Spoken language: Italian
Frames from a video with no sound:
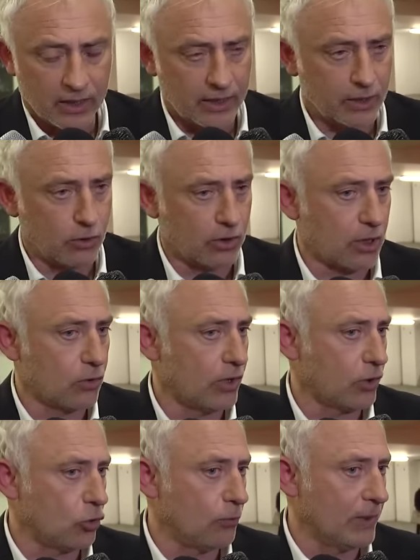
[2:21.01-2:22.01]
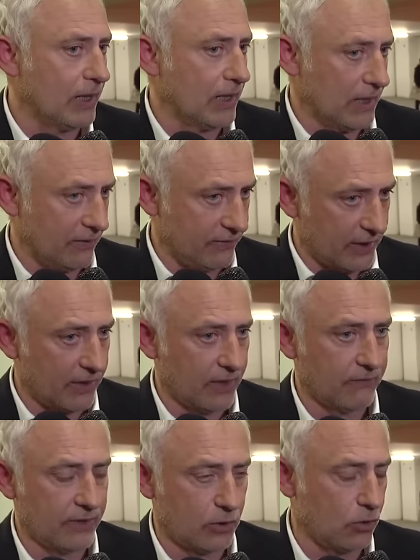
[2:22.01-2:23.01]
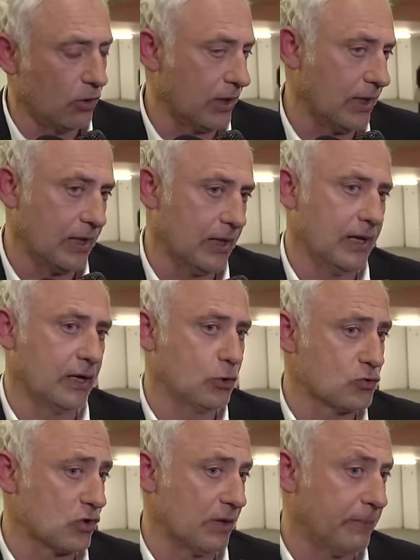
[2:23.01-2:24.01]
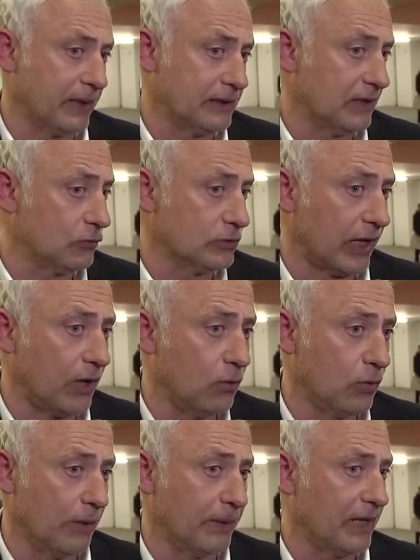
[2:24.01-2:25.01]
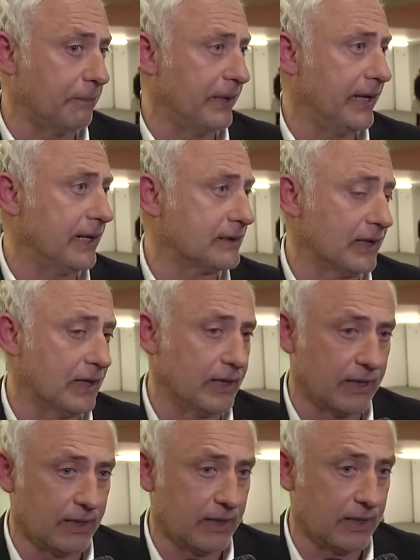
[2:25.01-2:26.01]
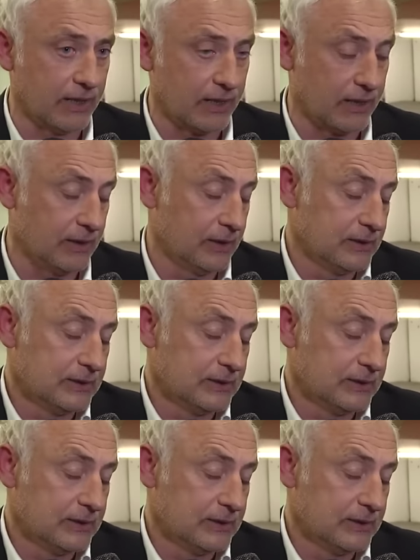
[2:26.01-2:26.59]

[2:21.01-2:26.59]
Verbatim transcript: ricordo che con la Roma a Verona ha chiuso la partita sul 3-1, preaperta eh,